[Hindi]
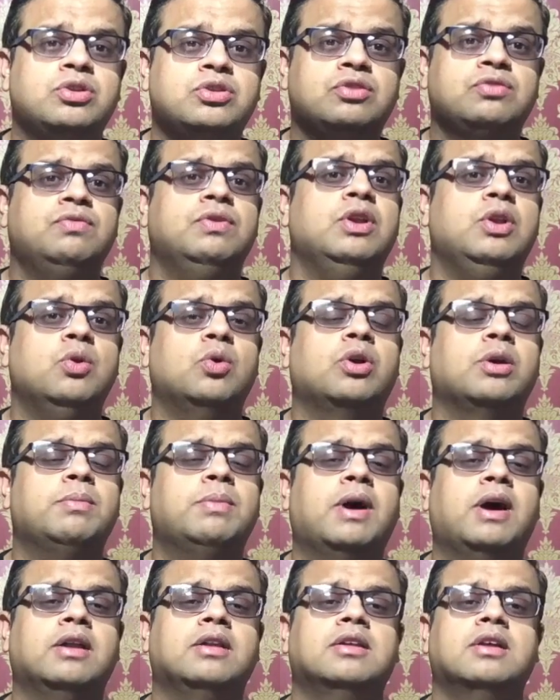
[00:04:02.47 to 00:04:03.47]
इस वीडियो के
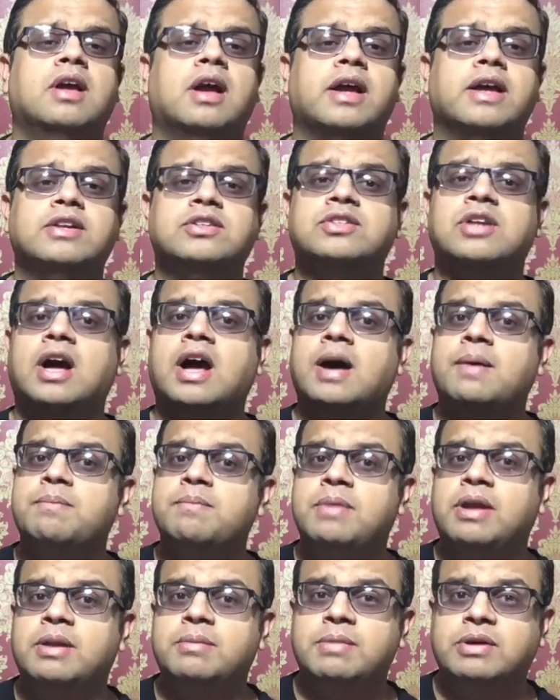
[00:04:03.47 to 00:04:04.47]
बाद गाइस आप
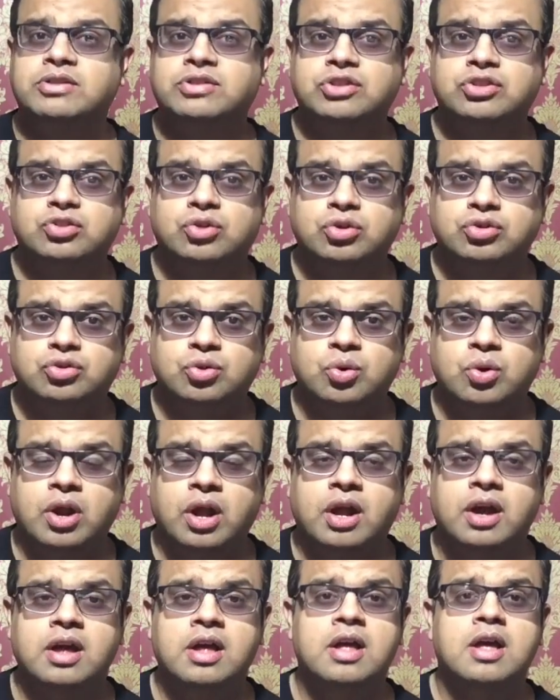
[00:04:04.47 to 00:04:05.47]
मेरे मैसेज को
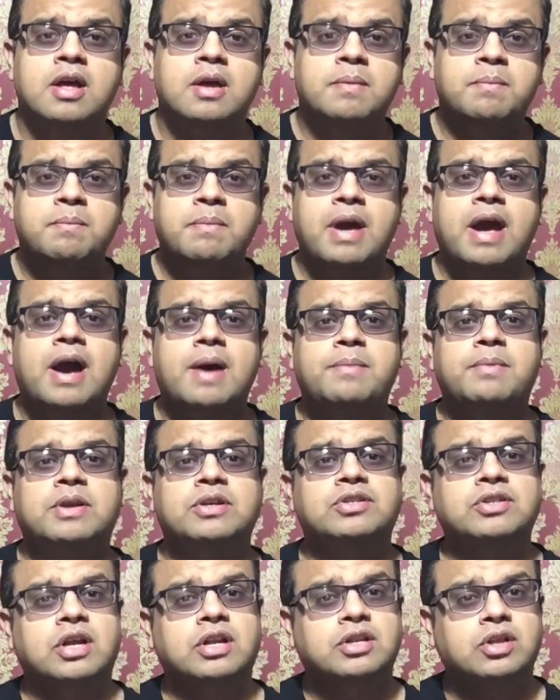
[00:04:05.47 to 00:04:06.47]
सुनना मैं आपके
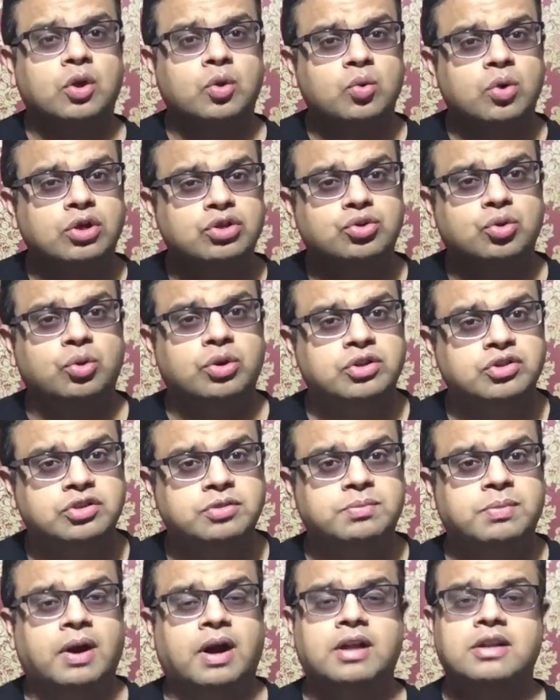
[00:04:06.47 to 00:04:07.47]
साथ करूंगा छोटी सी
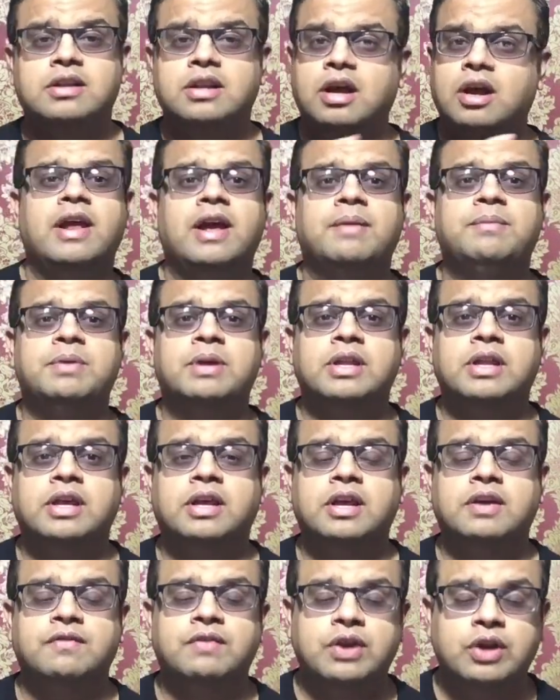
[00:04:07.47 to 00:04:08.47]
बात आप ये
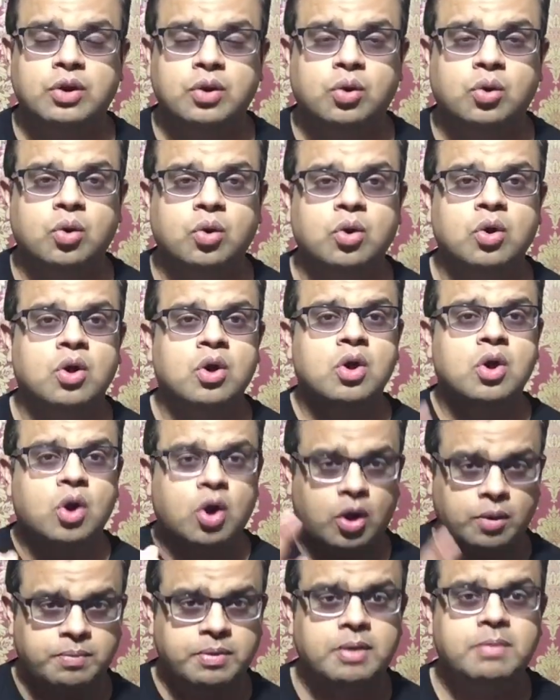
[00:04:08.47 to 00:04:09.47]
देखें वीडियो को
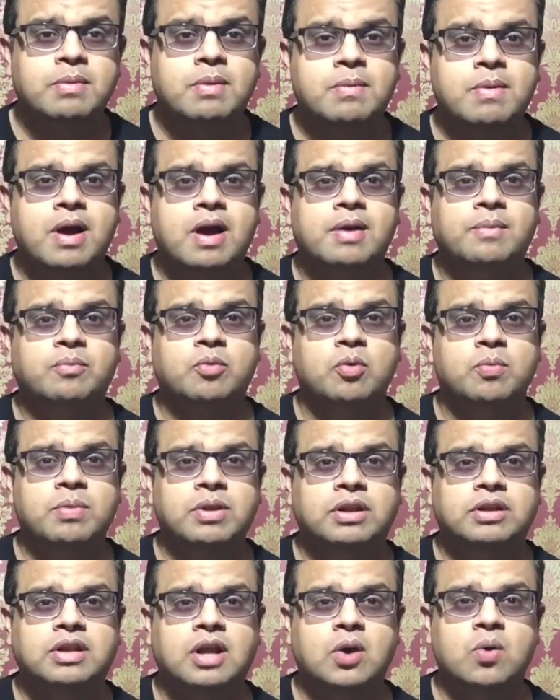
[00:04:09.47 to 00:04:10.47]
और फिर मैं, मैं आपको
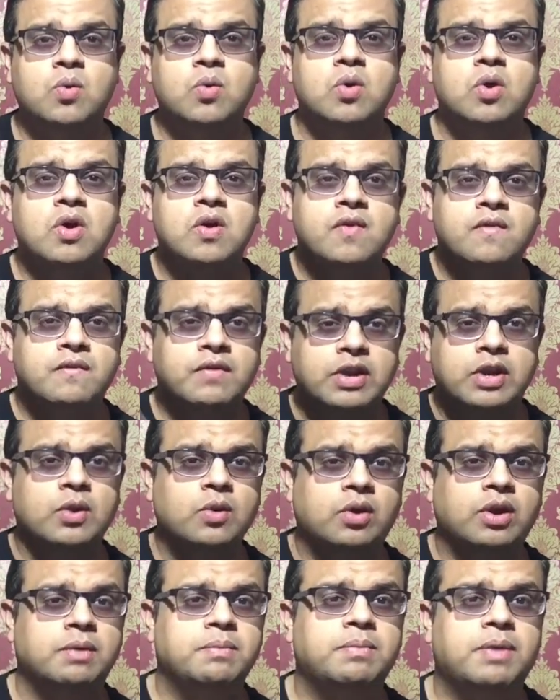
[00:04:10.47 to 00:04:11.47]
मिलता हूँ वीडियो
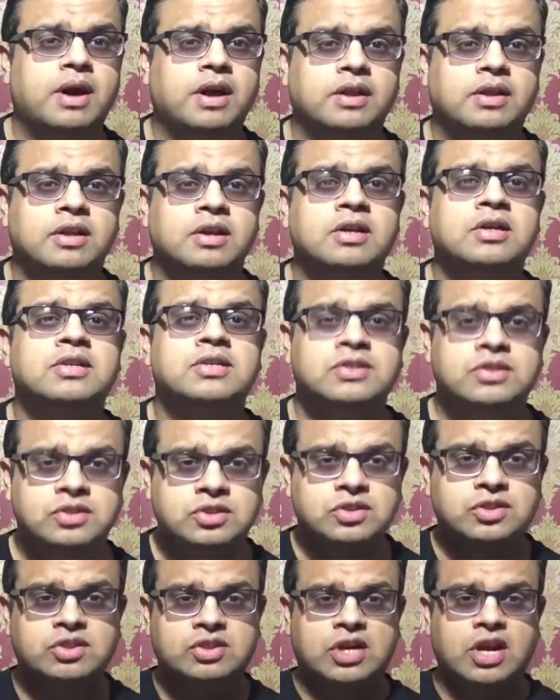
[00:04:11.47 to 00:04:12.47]
के बाद
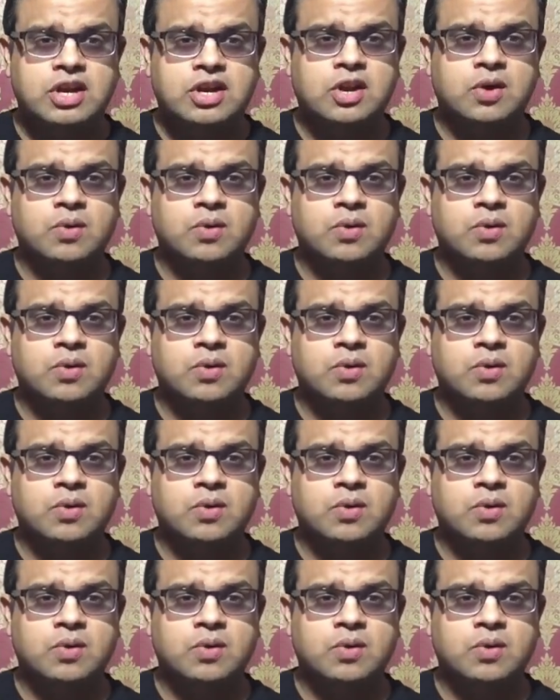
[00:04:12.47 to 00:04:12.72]
स्टेट